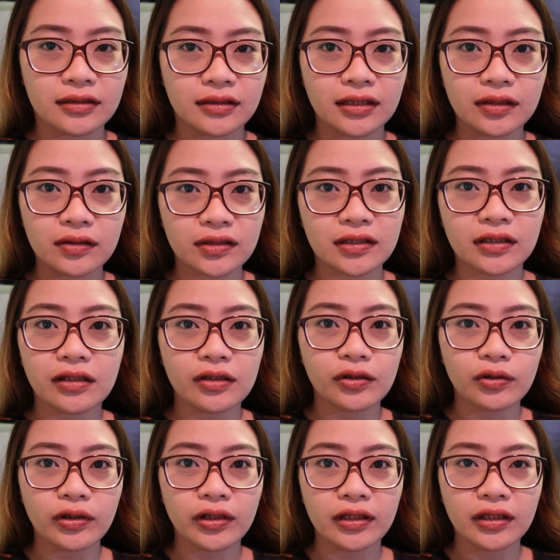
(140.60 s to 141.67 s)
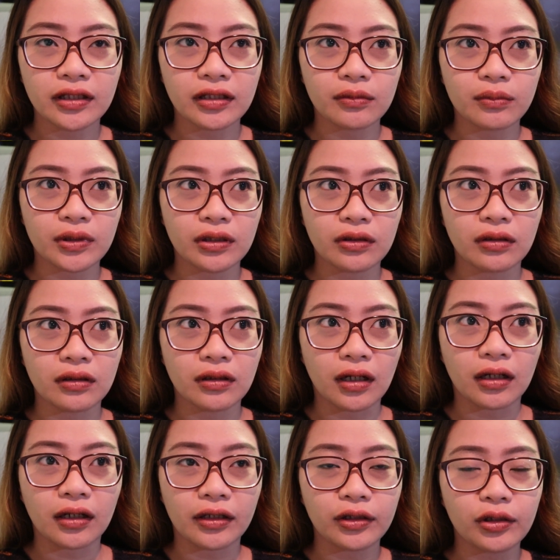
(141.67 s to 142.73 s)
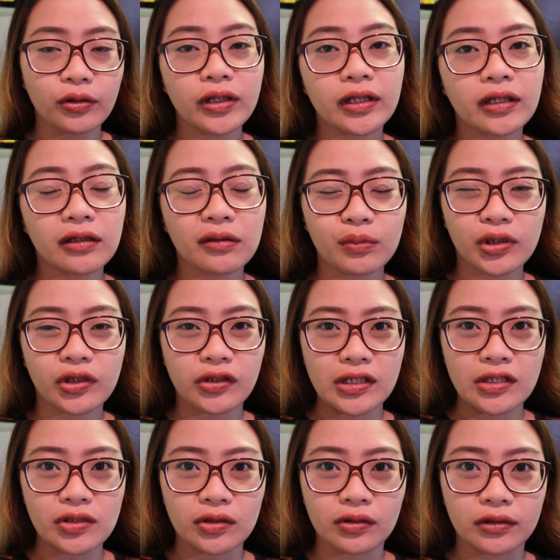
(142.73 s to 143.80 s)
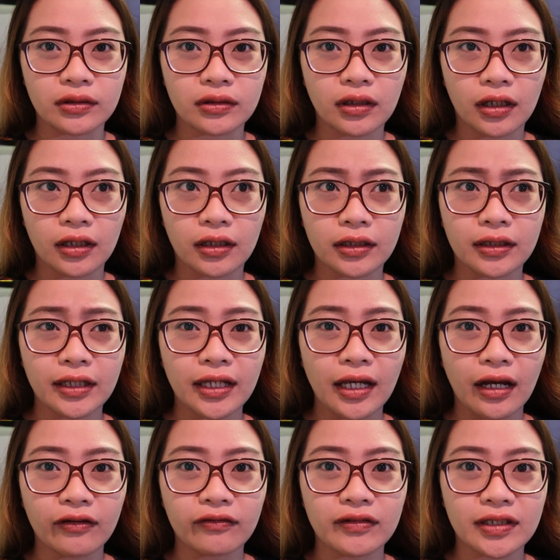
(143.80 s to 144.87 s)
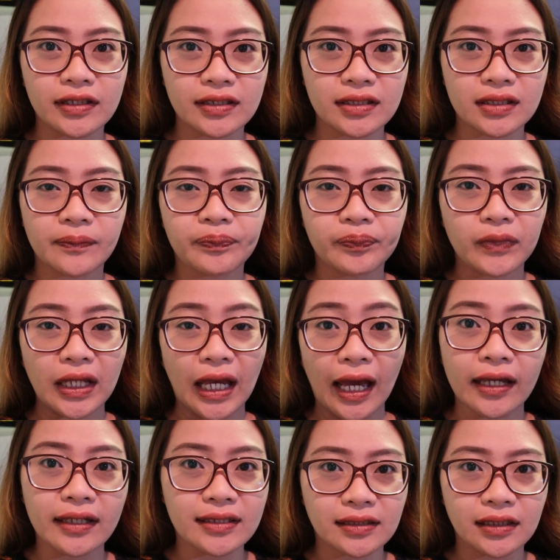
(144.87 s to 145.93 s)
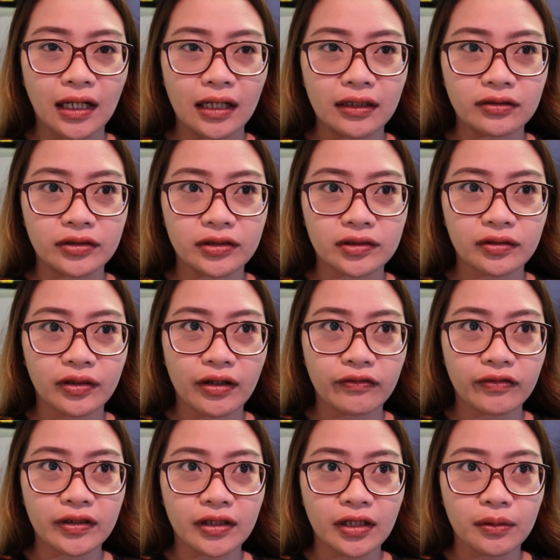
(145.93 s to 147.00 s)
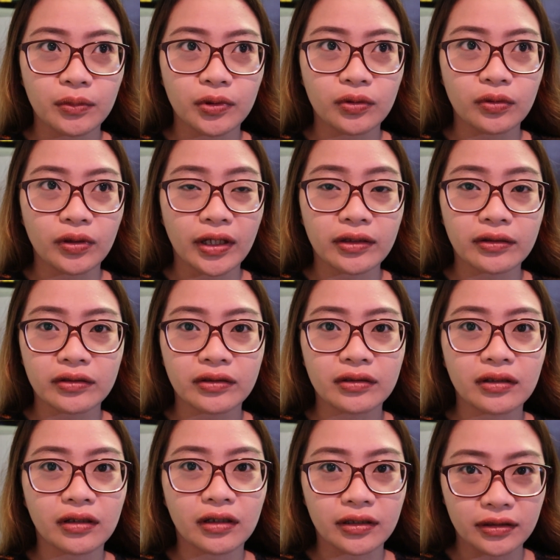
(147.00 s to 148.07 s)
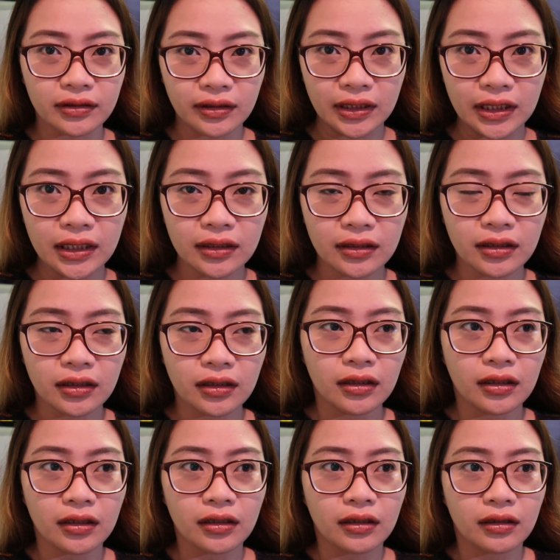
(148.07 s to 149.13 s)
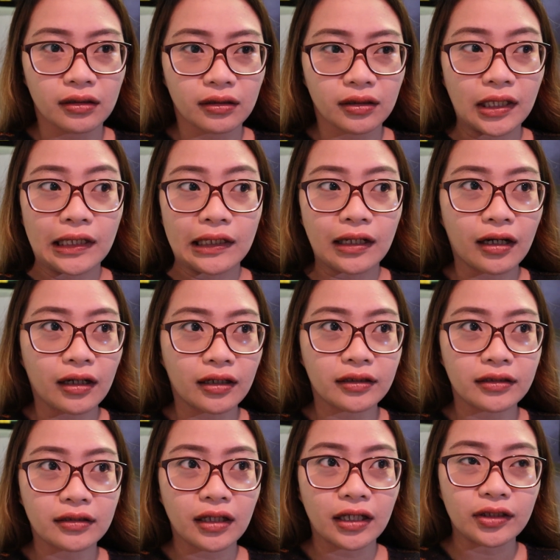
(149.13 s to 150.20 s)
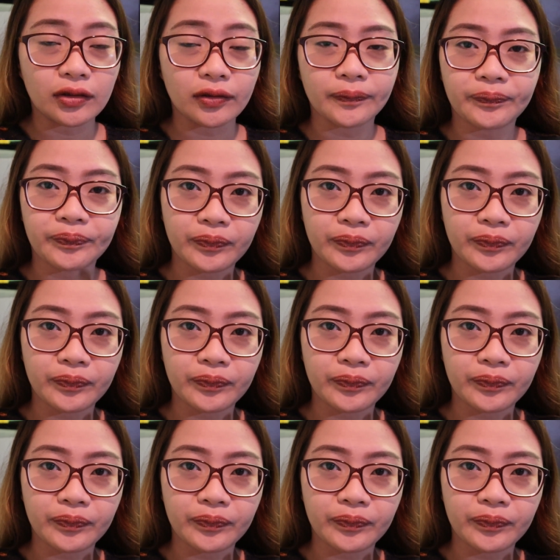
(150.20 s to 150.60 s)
dito sa UAE, uh, UAE immigration, uh, they have this eye scanner. So, every time you enter the country, kailangan, ano,